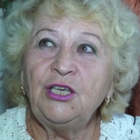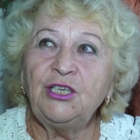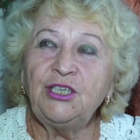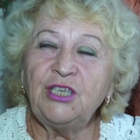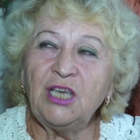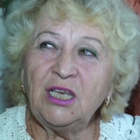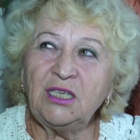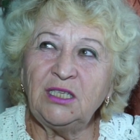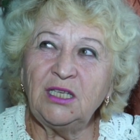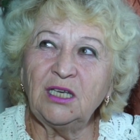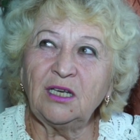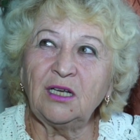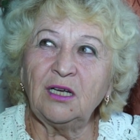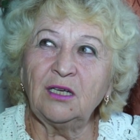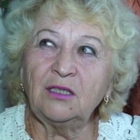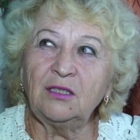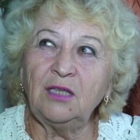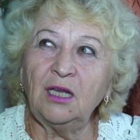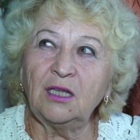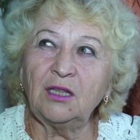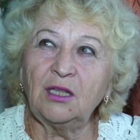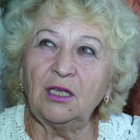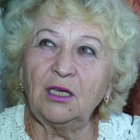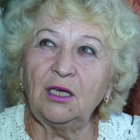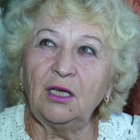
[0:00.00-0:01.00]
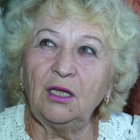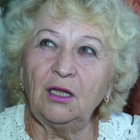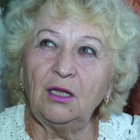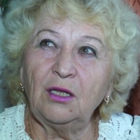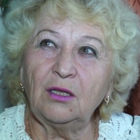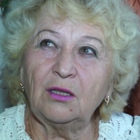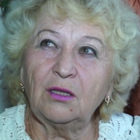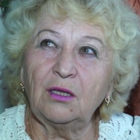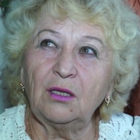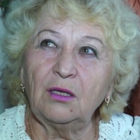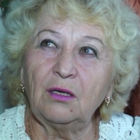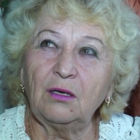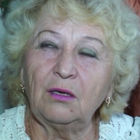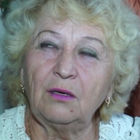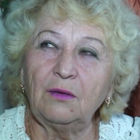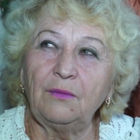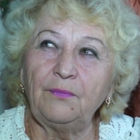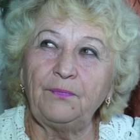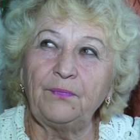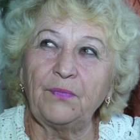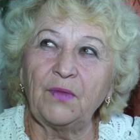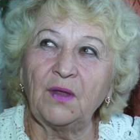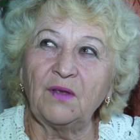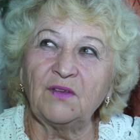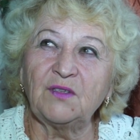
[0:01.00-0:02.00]
Счастье, когда ты, говорит,
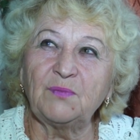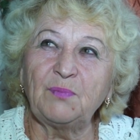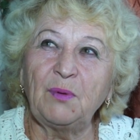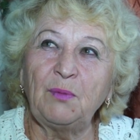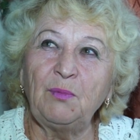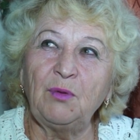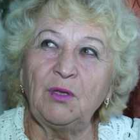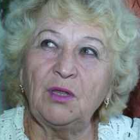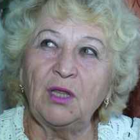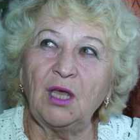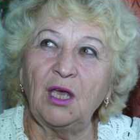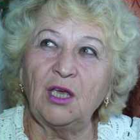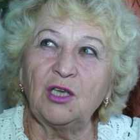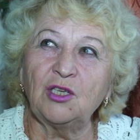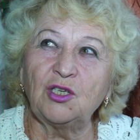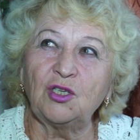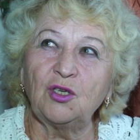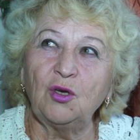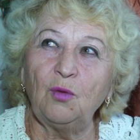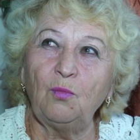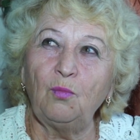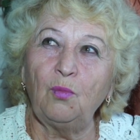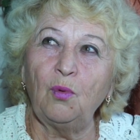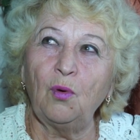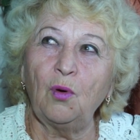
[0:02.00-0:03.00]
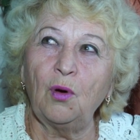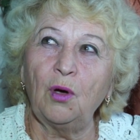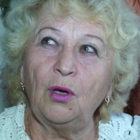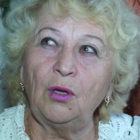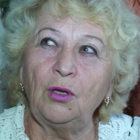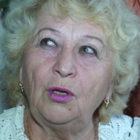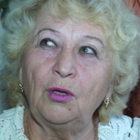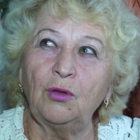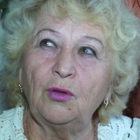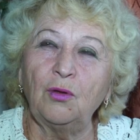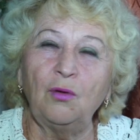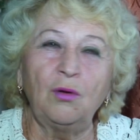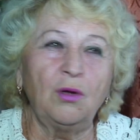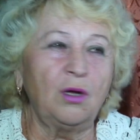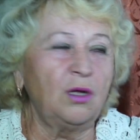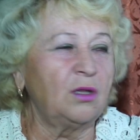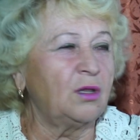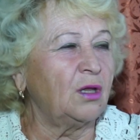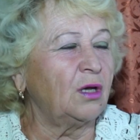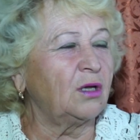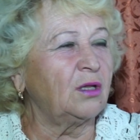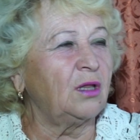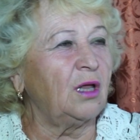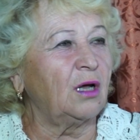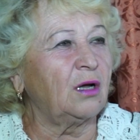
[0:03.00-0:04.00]
вспоминаешь Бога не только
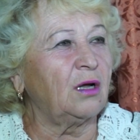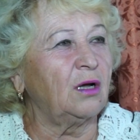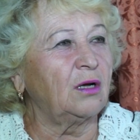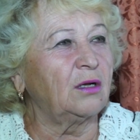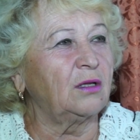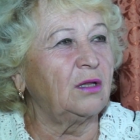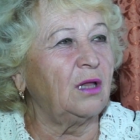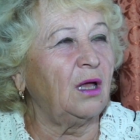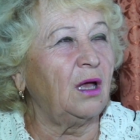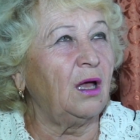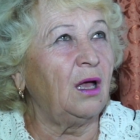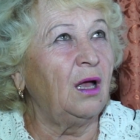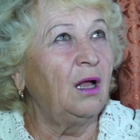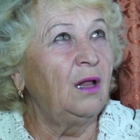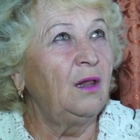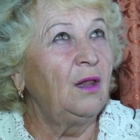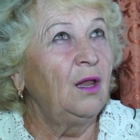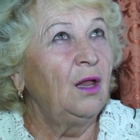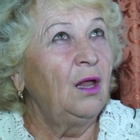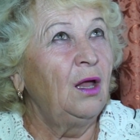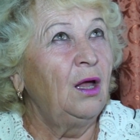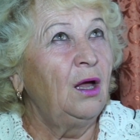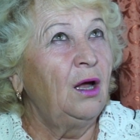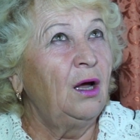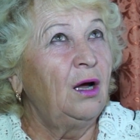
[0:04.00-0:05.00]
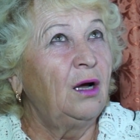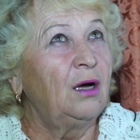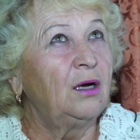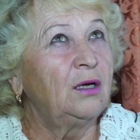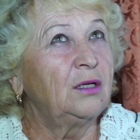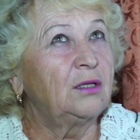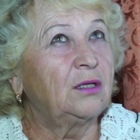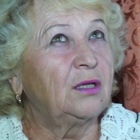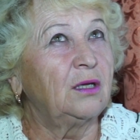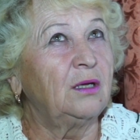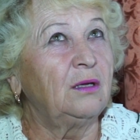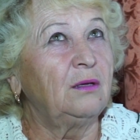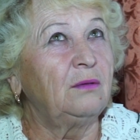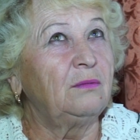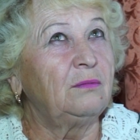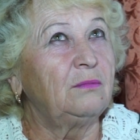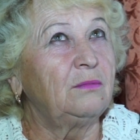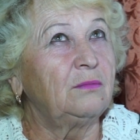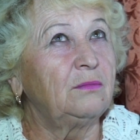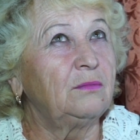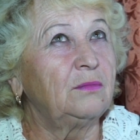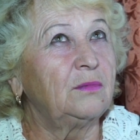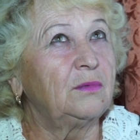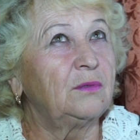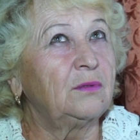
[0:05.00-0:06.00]
тогда, когда
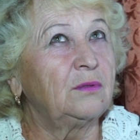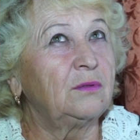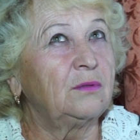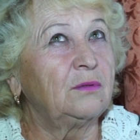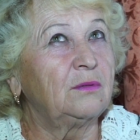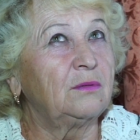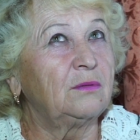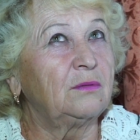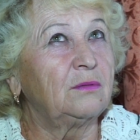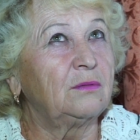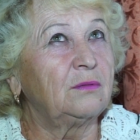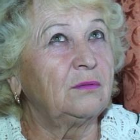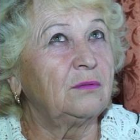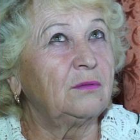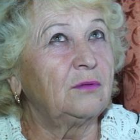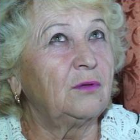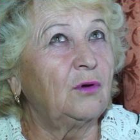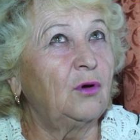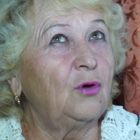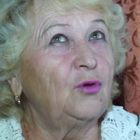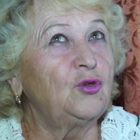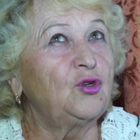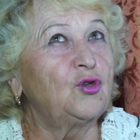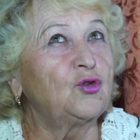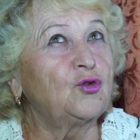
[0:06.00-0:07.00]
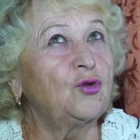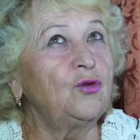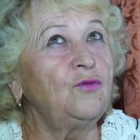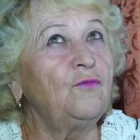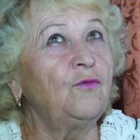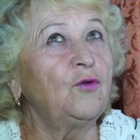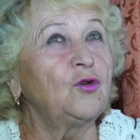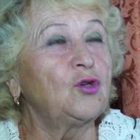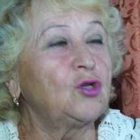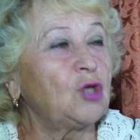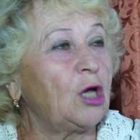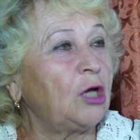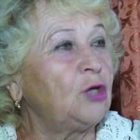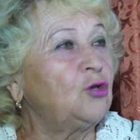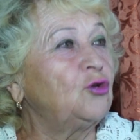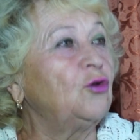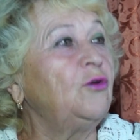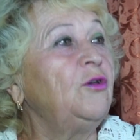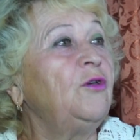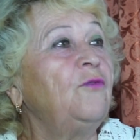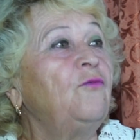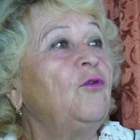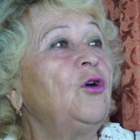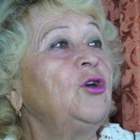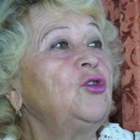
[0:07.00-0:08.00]
это, хочешь у него,
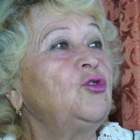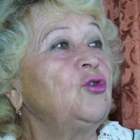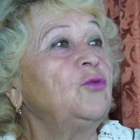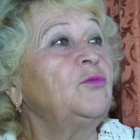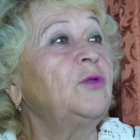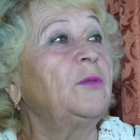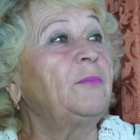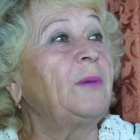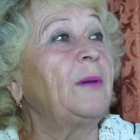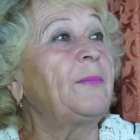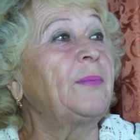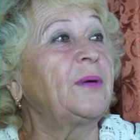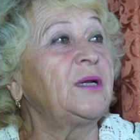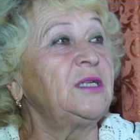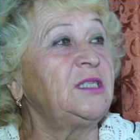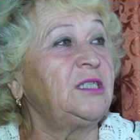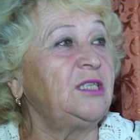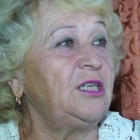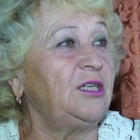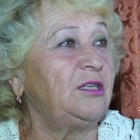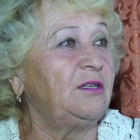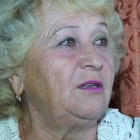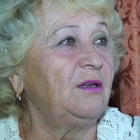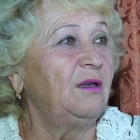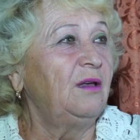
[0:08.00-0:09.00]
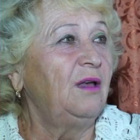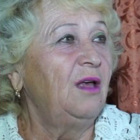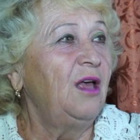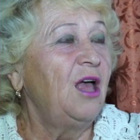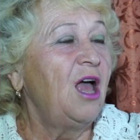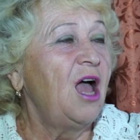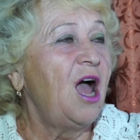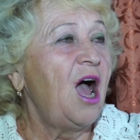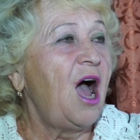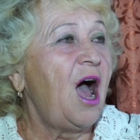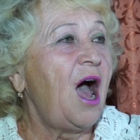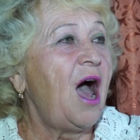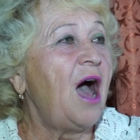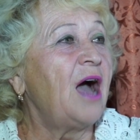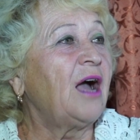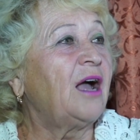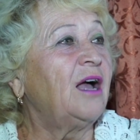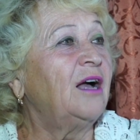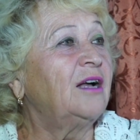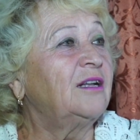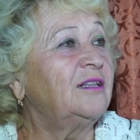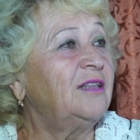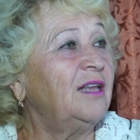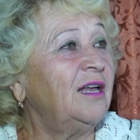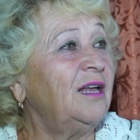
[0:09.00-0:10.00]
его о чем-то попросить, а
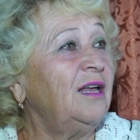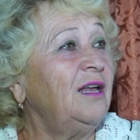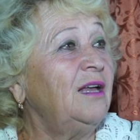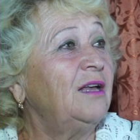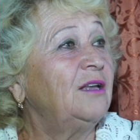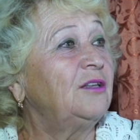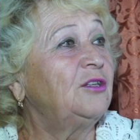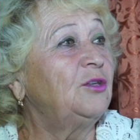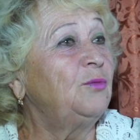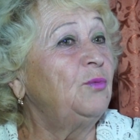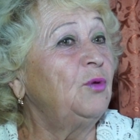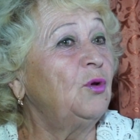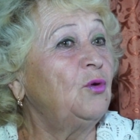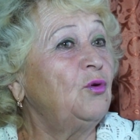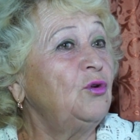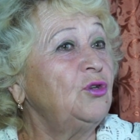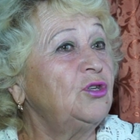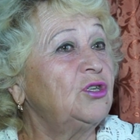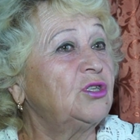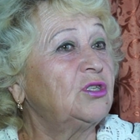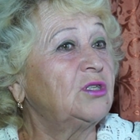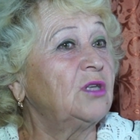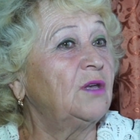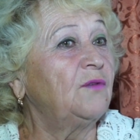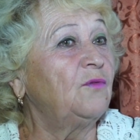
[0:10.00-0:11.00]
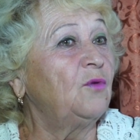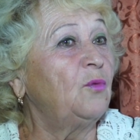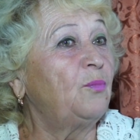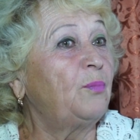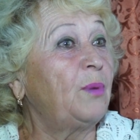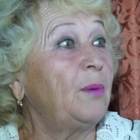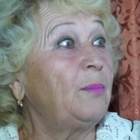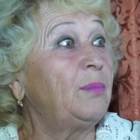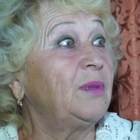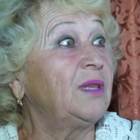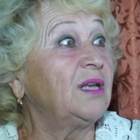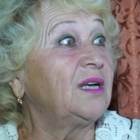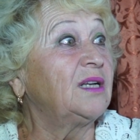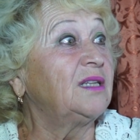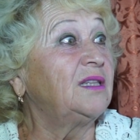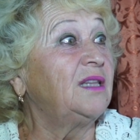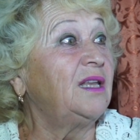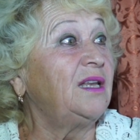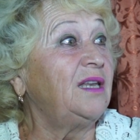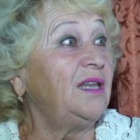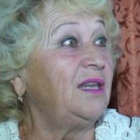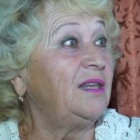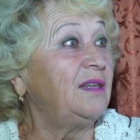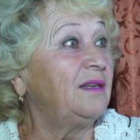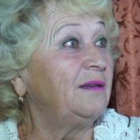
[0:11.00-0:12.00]
когда тебе хочется его
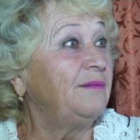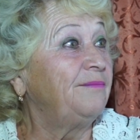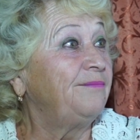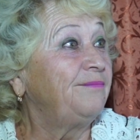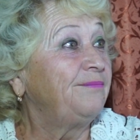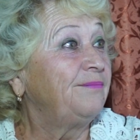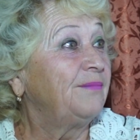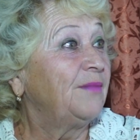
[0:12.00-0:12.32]
поблагодарить.